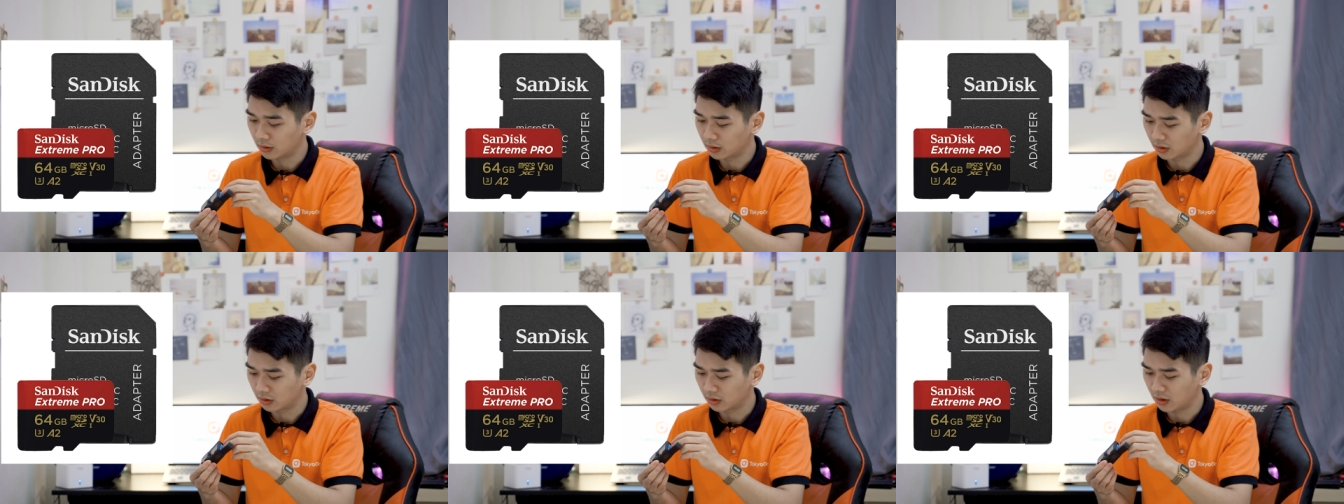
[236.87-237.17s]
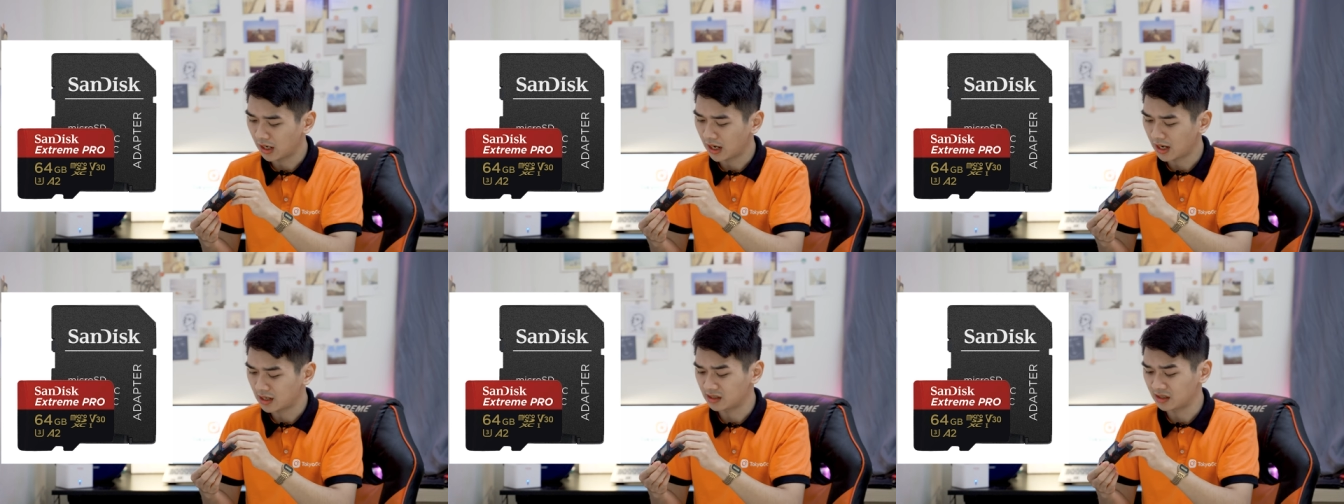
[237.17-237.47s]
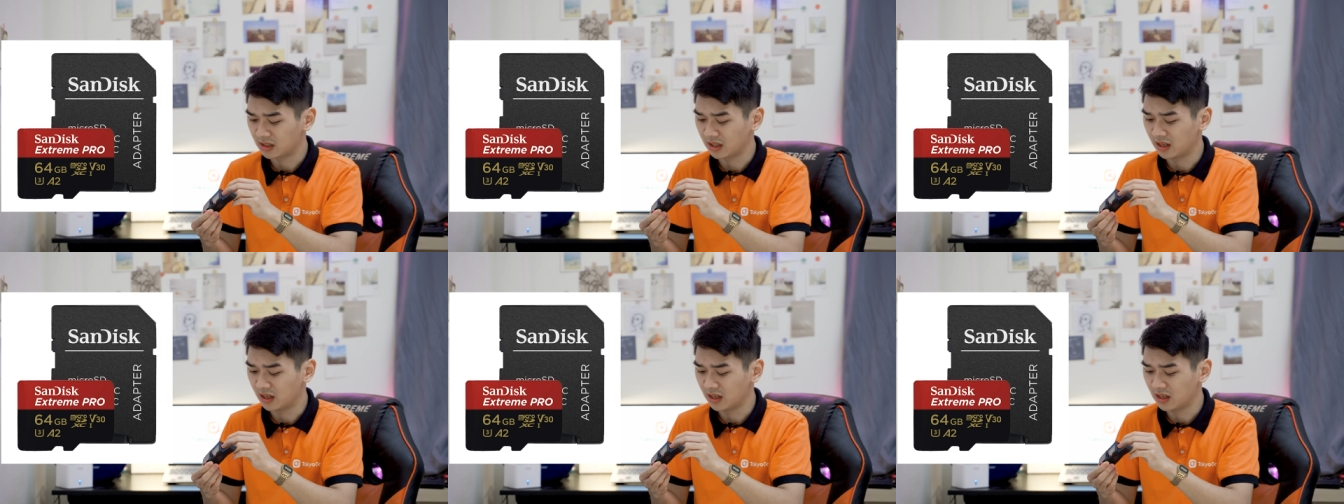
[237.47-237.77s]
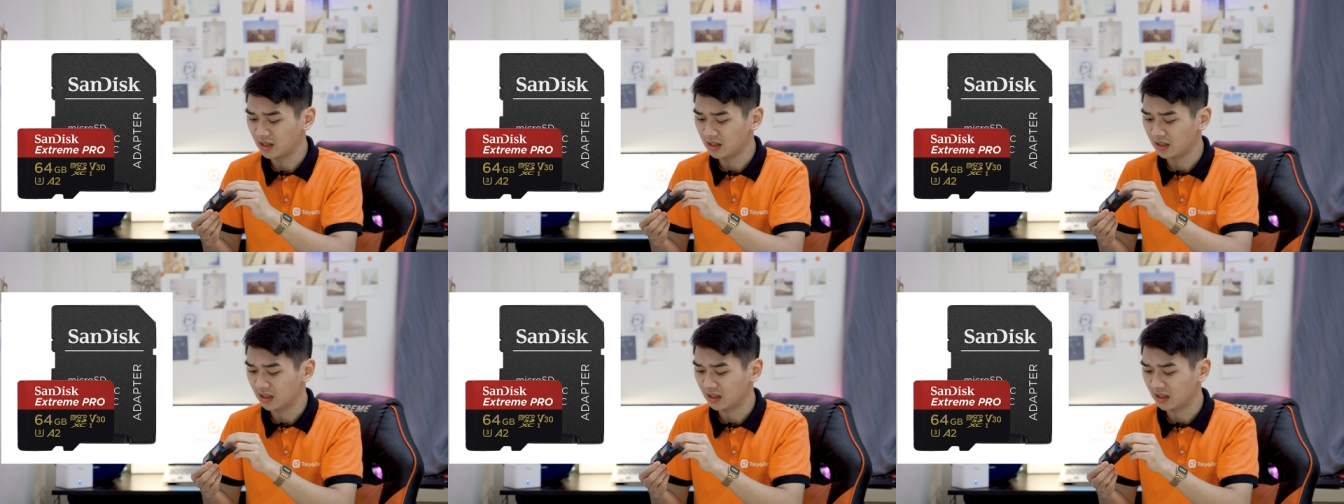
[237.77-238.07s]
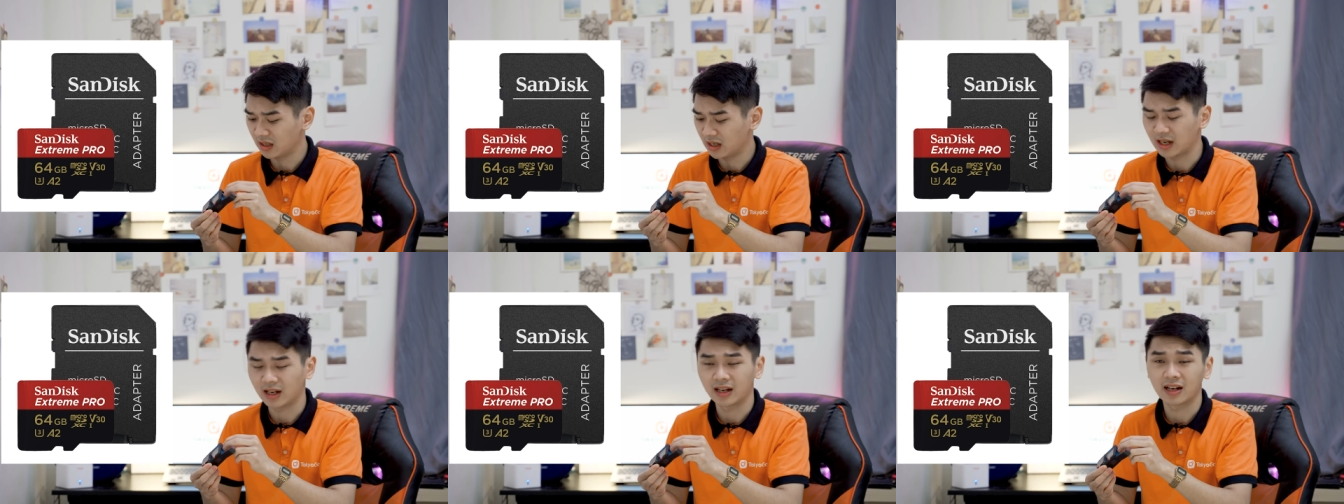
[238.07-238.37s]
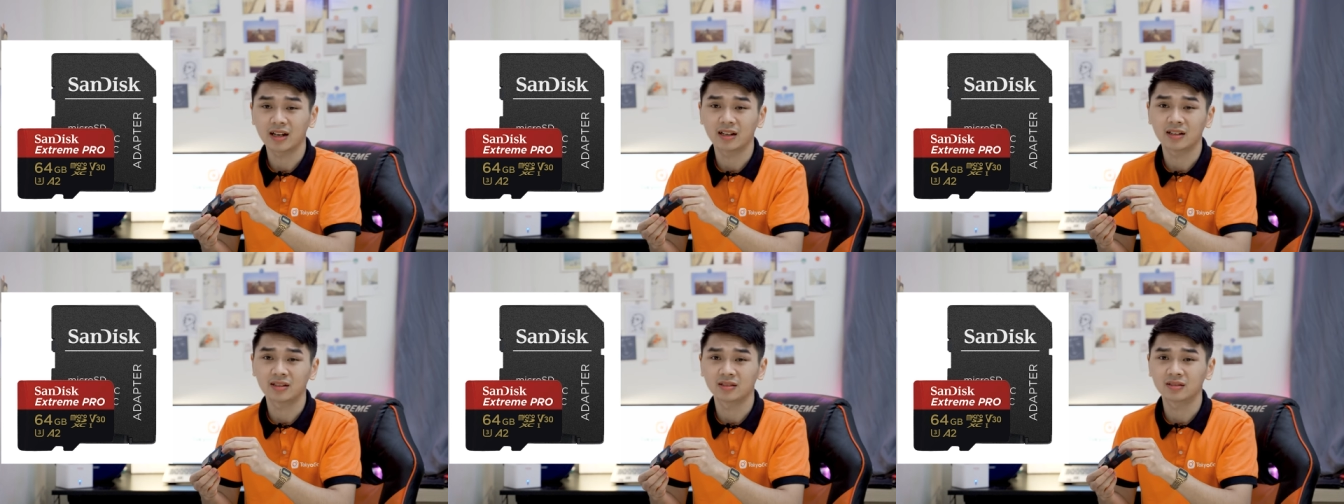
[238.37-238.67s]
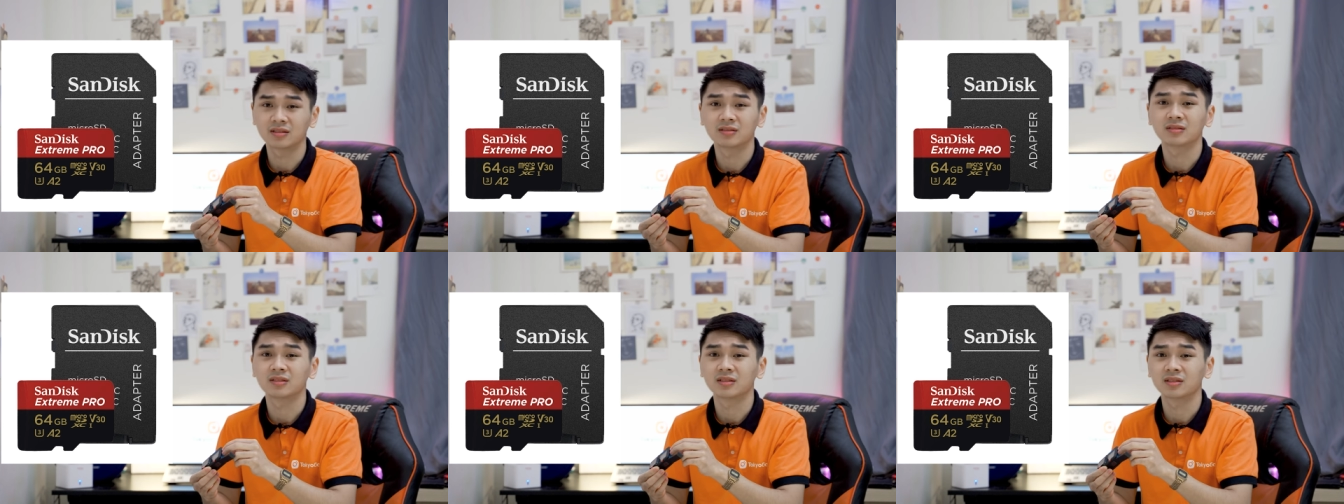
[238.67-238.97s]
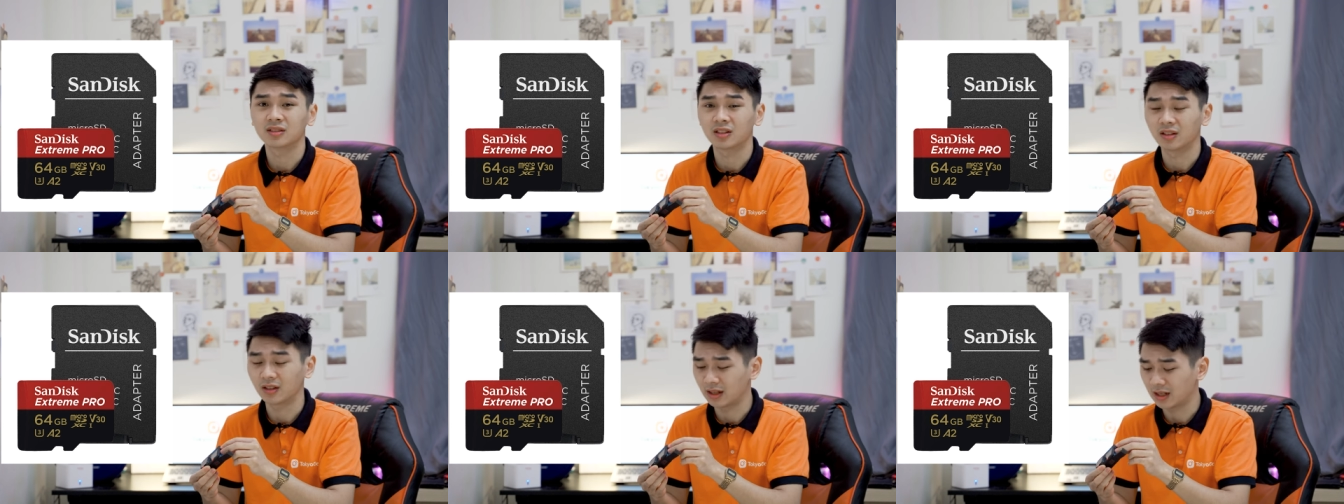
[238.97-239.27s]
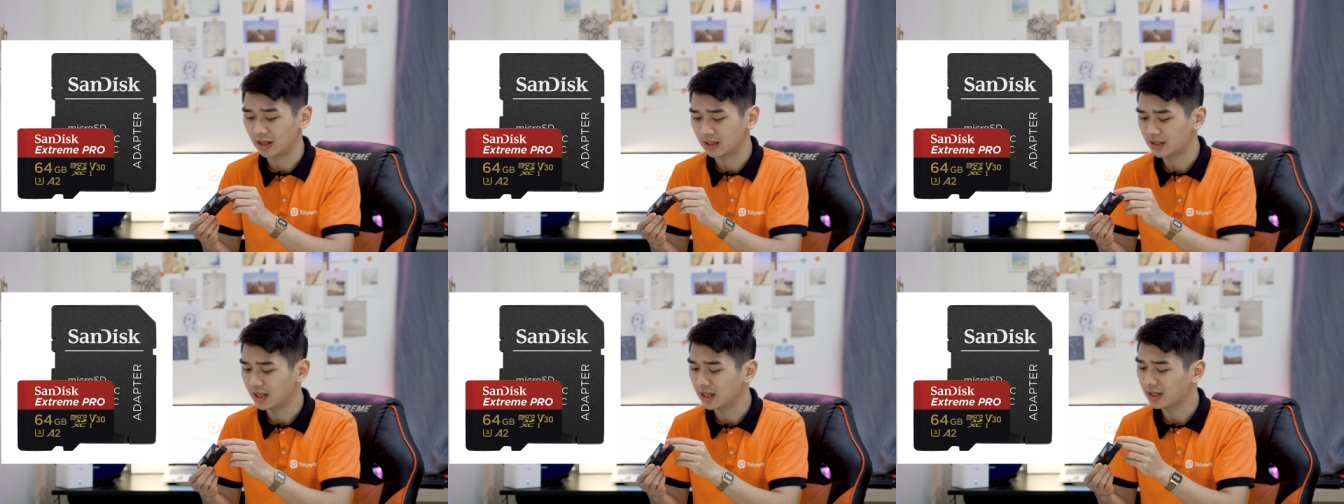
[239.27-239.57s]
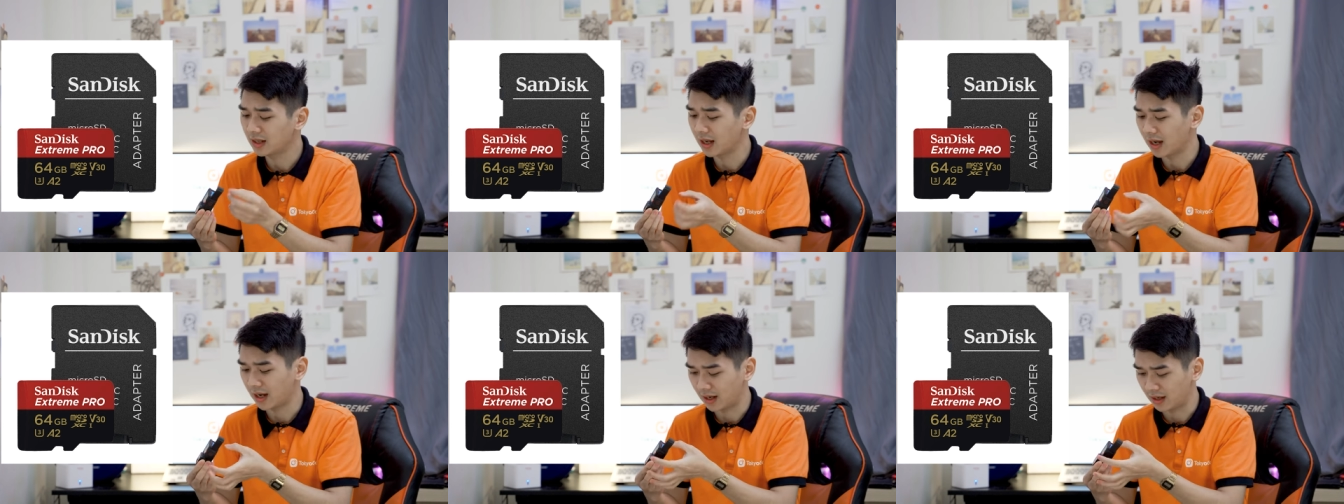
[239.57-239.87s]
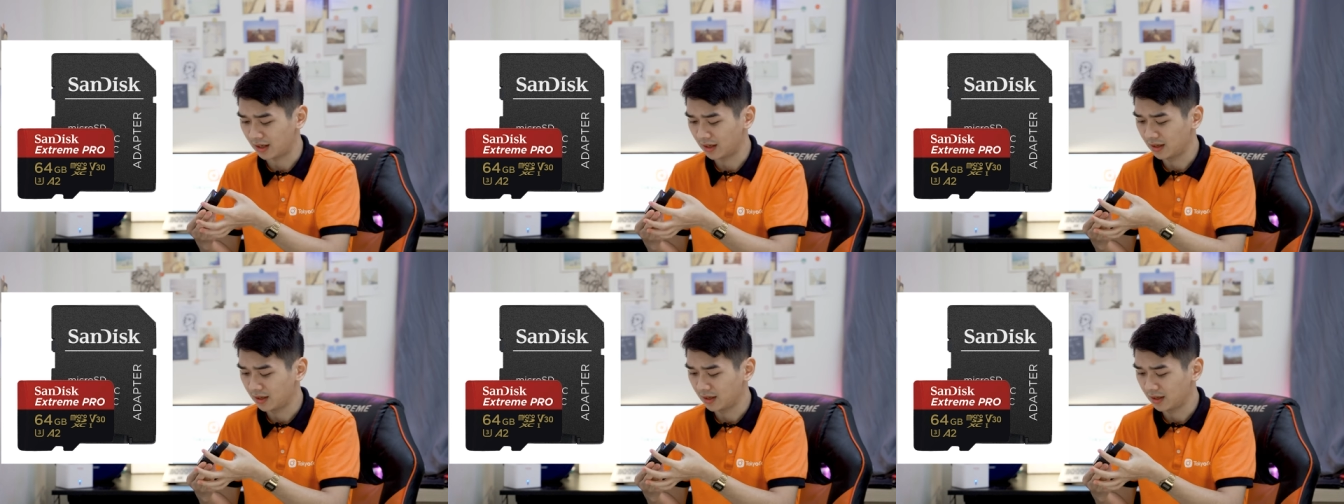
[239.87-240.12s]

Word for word: Nó hạn chế cái khả năng gọi là chết thẻ.